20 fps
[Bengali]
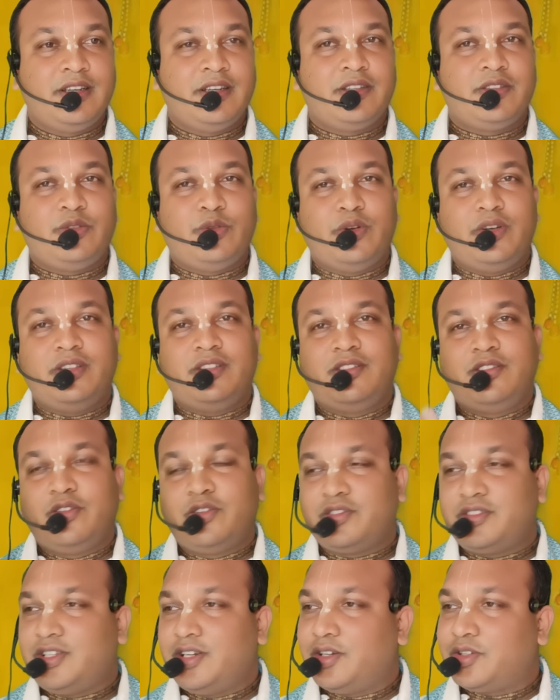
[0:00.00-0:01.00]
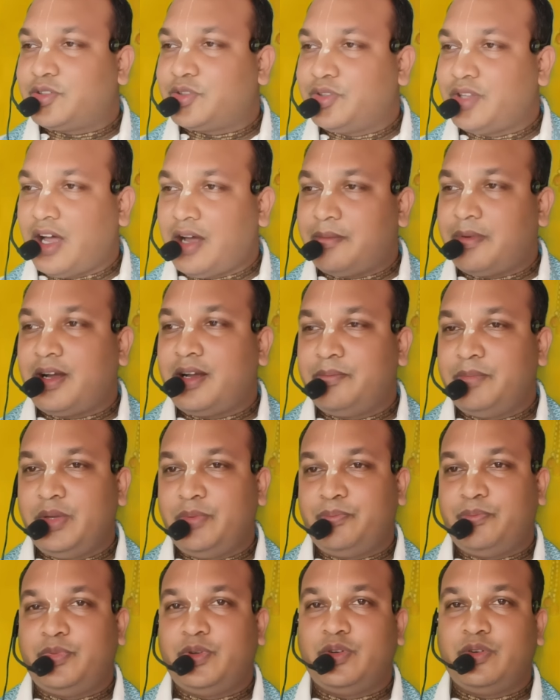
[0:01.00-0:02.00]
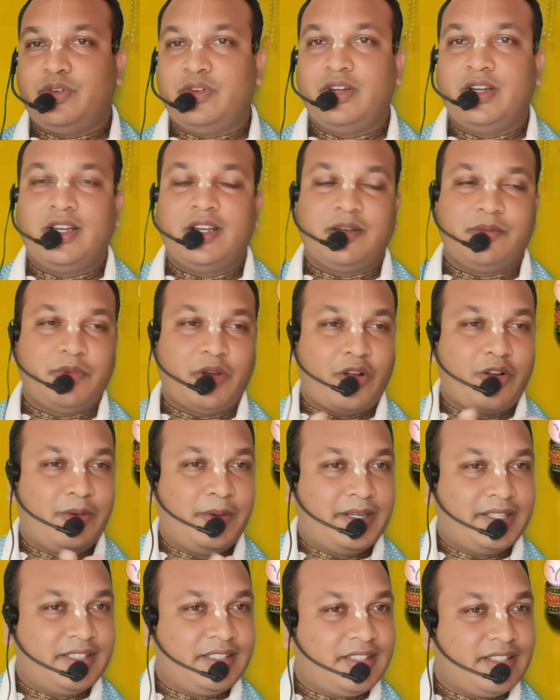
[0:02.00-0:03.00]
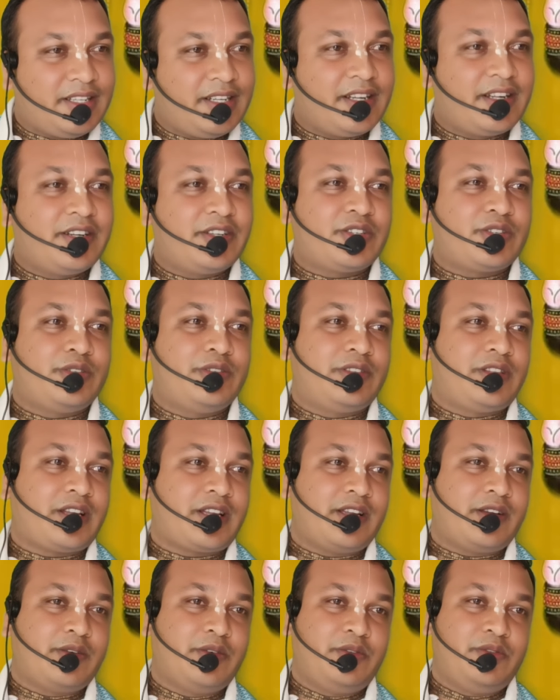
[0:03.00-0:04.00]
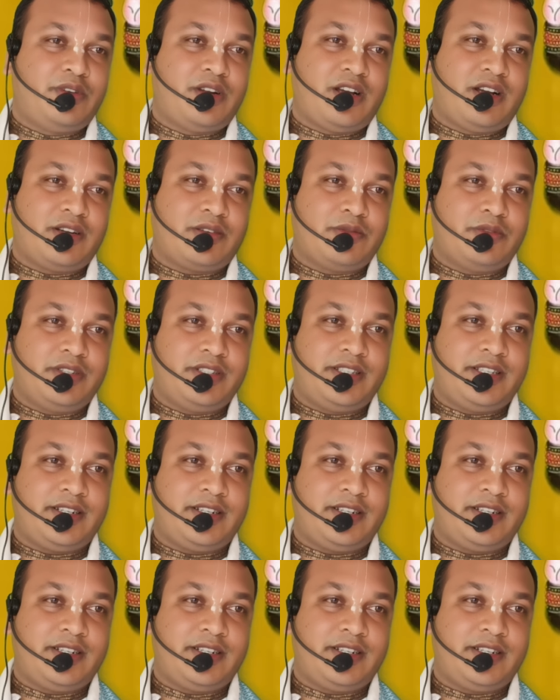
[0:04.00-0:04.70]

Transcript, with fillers: দরিদ্র ছিল সদামা বিপ্র ভগবান শ্রীকৃষ্ণ তাকে করুণা করেছেন